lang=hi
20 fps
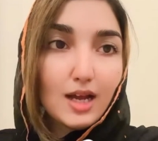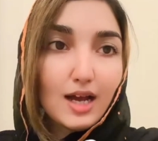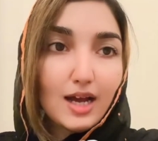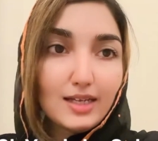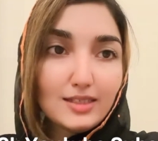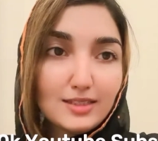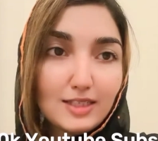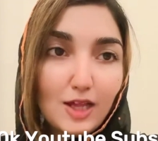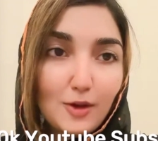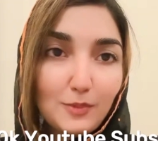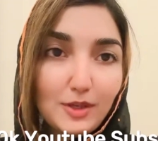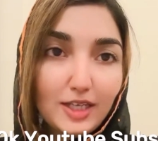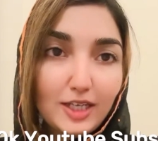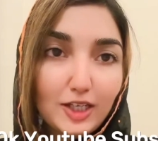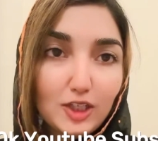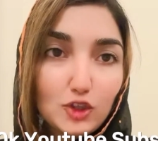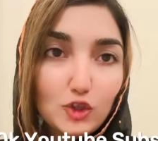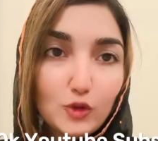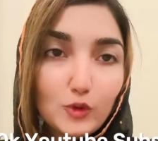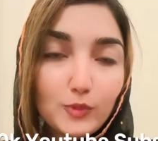अस्सलाम
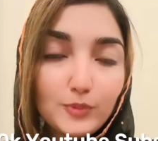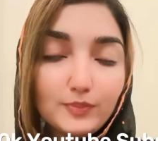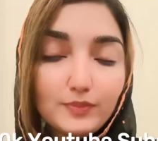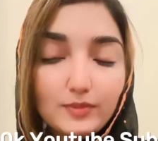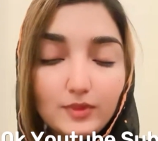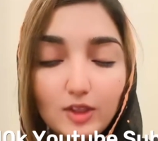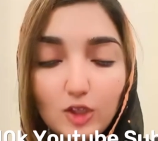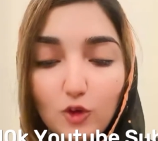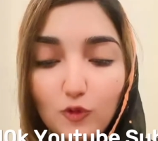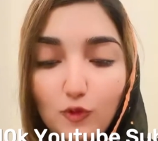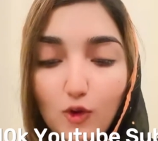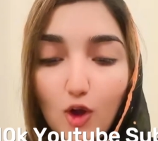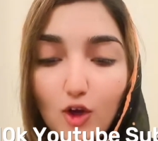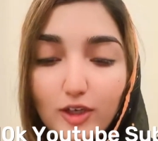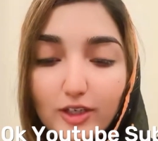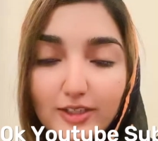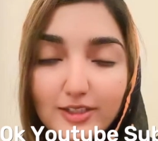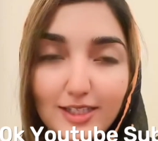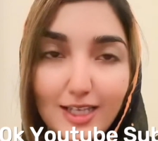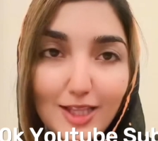वालेकुम न्यू
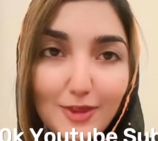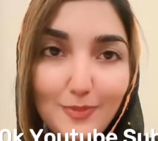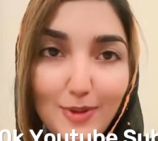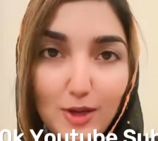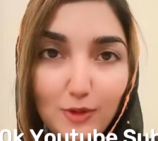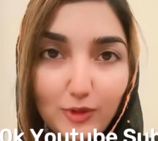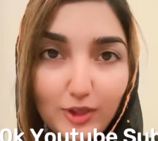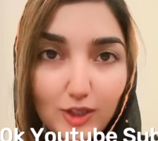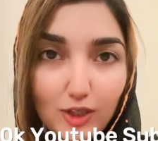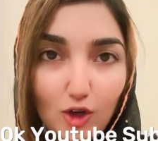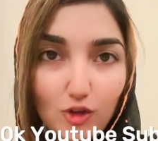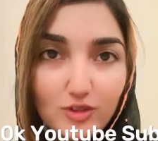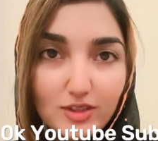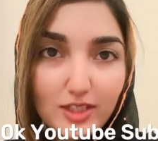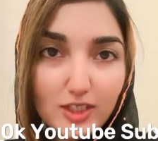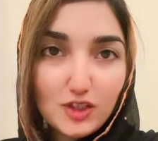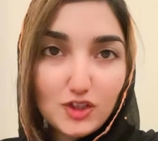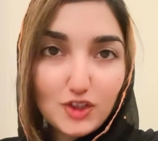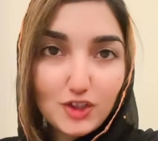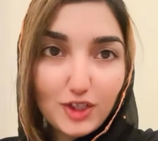ब्लॉग के साथ मैं हुई
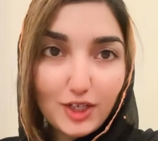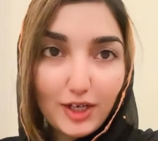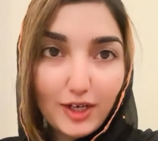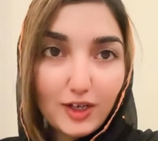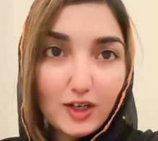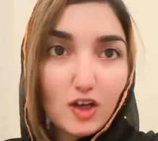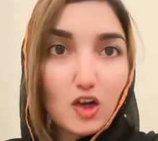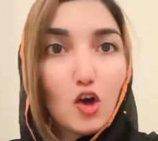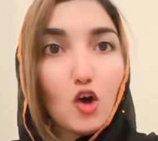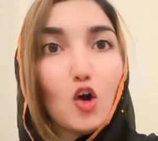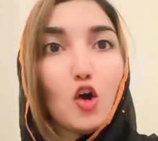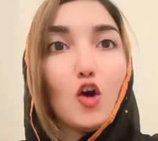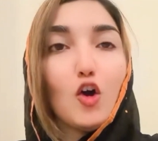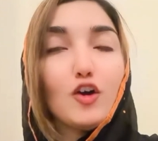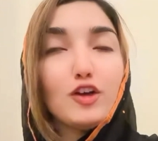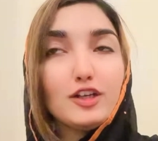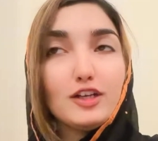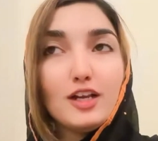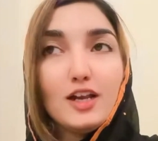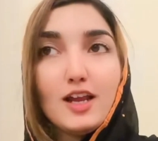क्रॉसन शेख और
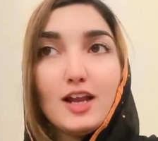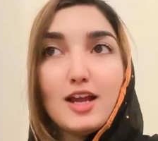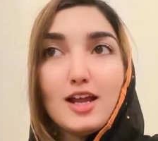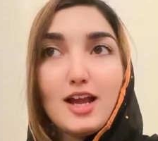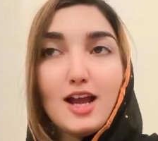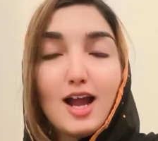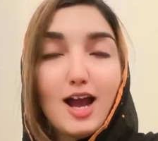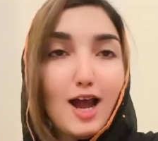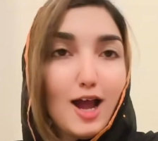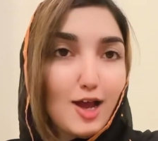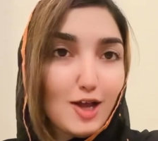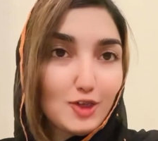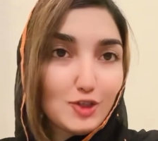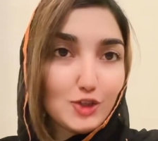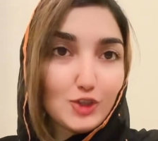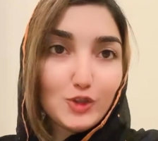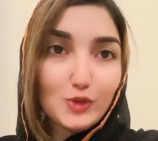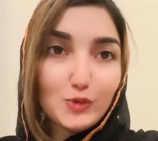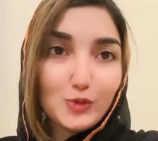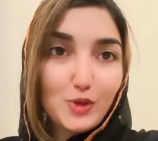आज
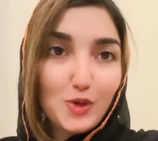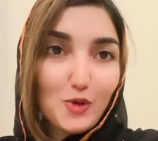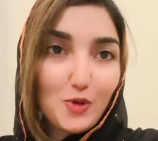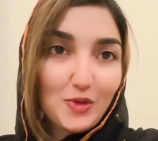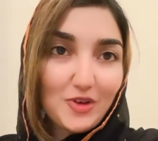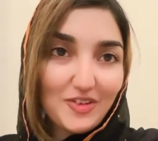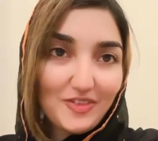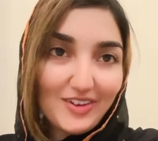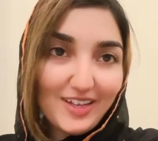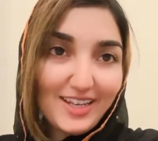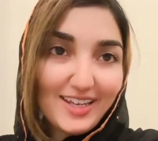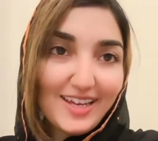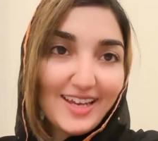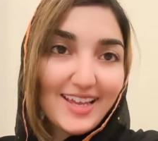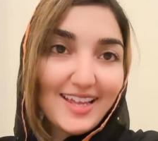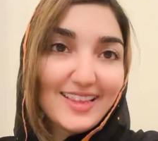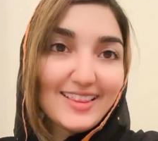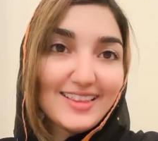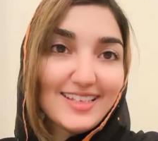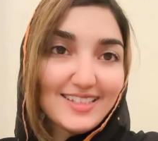क्योंकि होने वाले
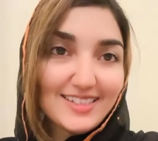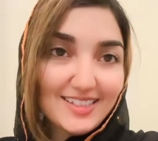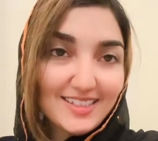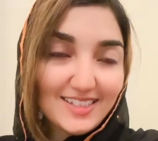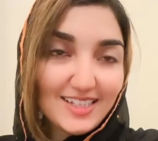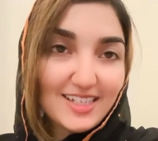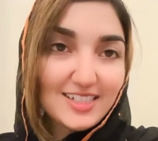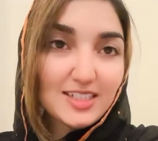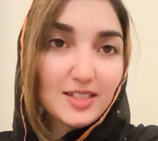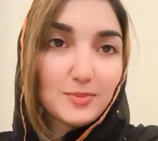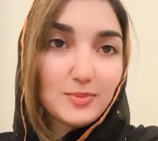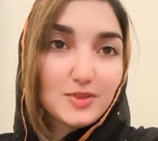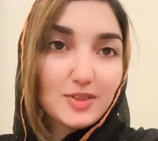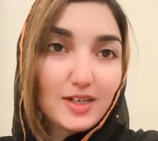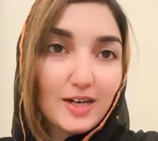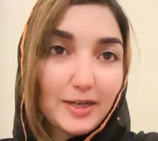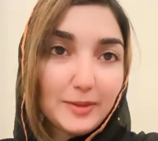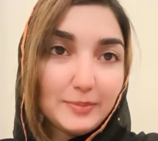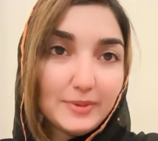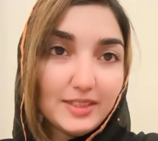हैं दस हज़ार
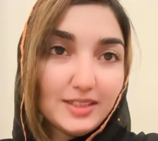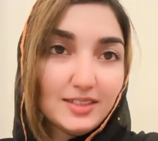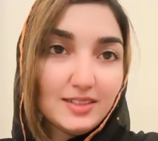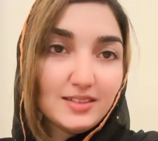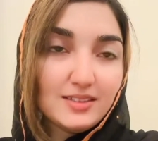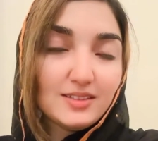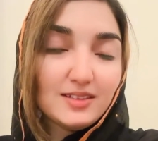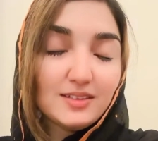सब्सक्राइबर्स